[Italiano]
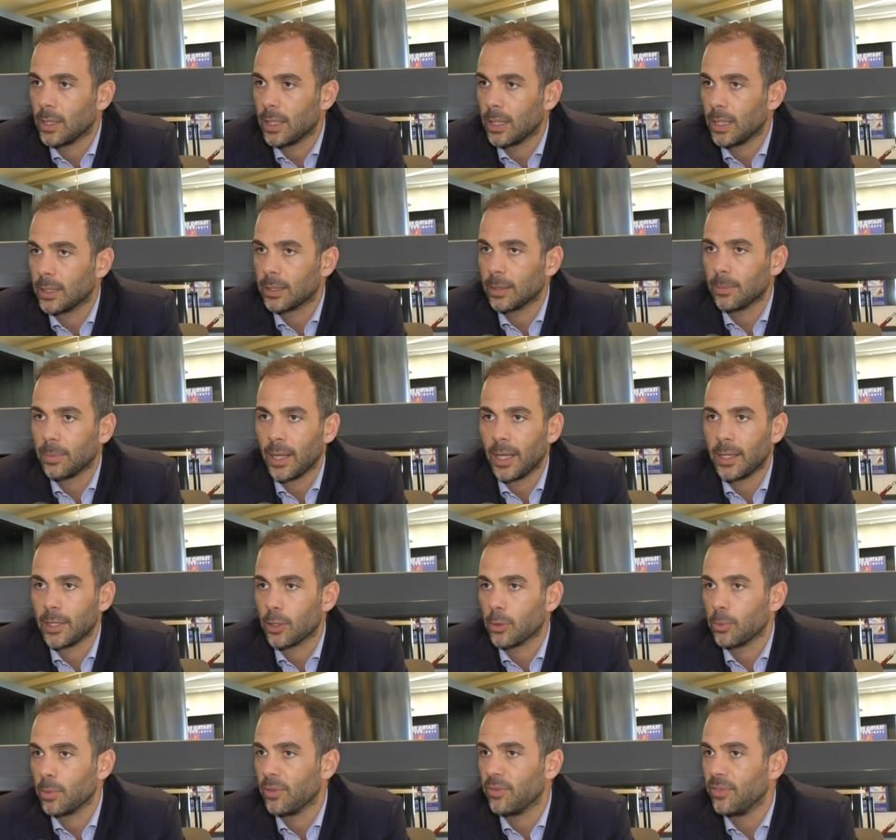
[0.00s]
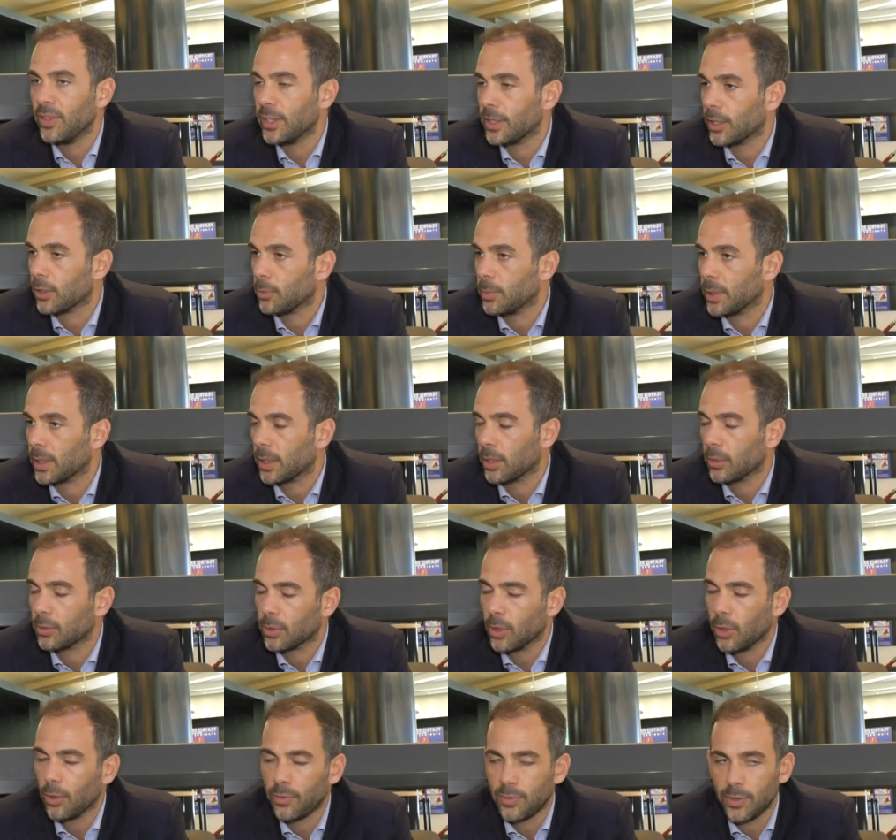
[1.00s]
degli altri brand come Vita, come
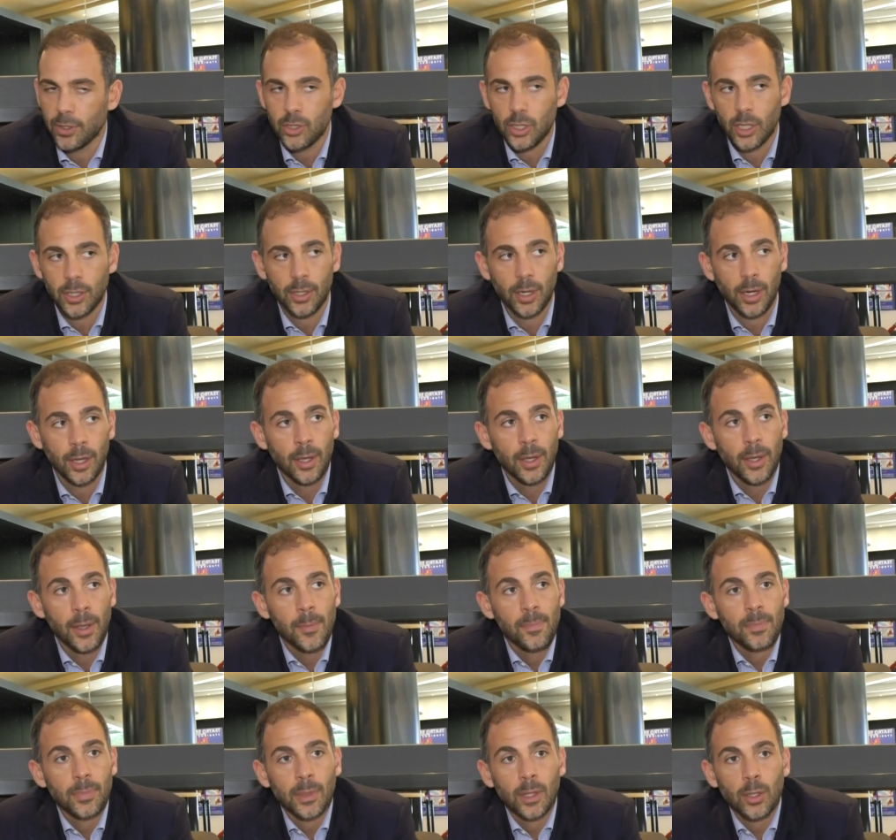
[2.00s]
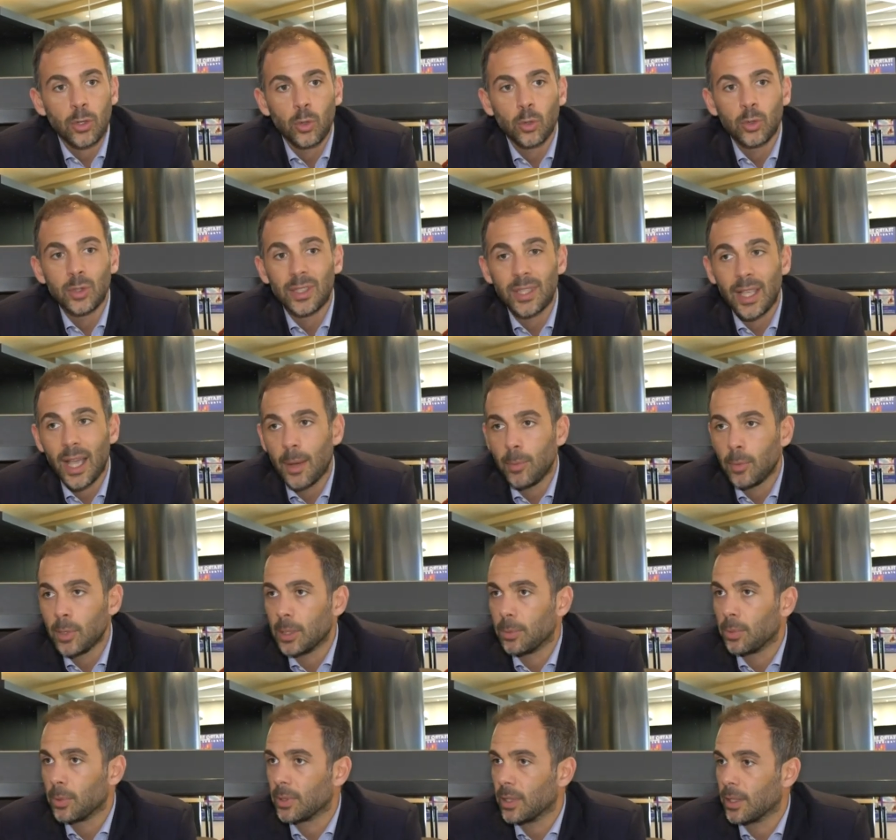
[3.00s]
Crowd Coffee eccetera, contiamo
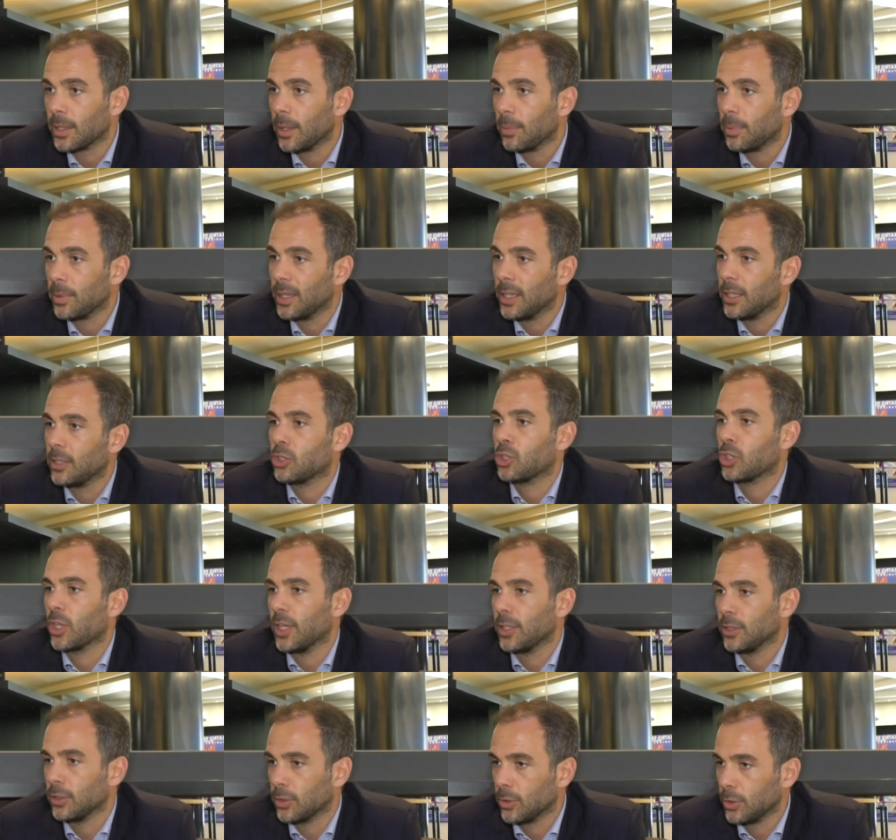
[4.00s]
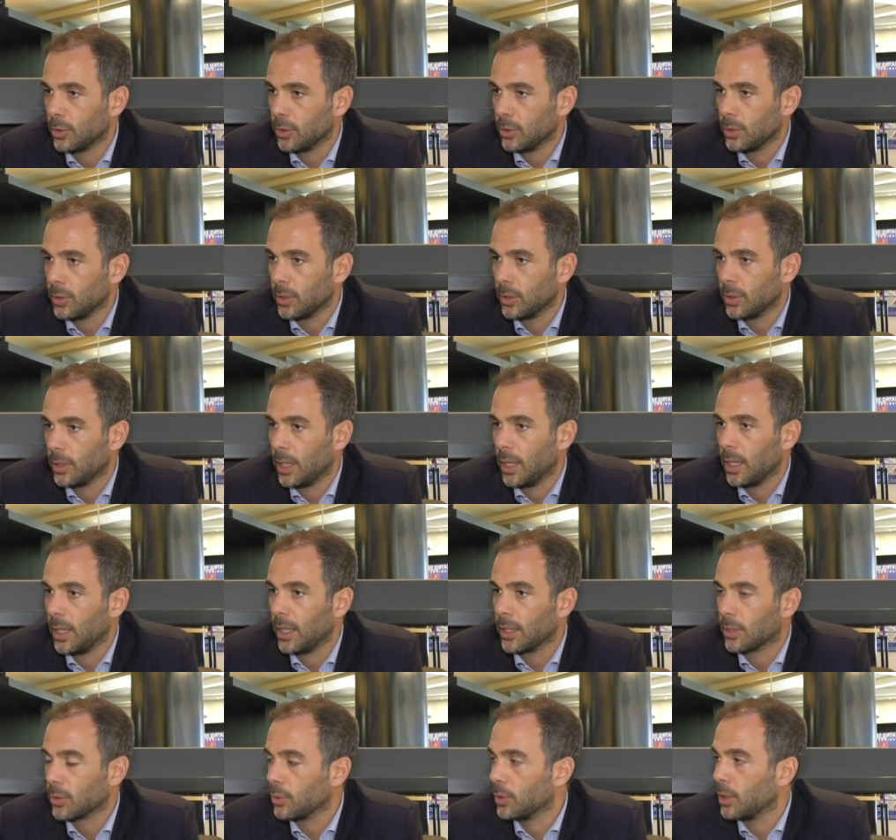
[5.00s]
di poterne aprire 100
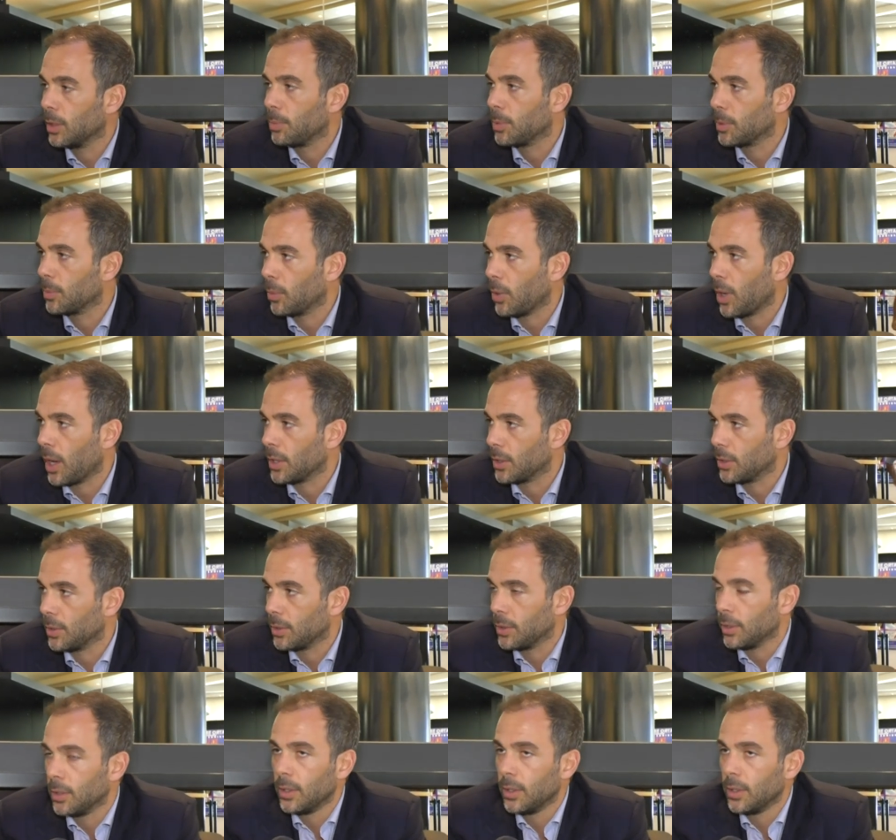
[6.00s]
nell'arco del primo anno.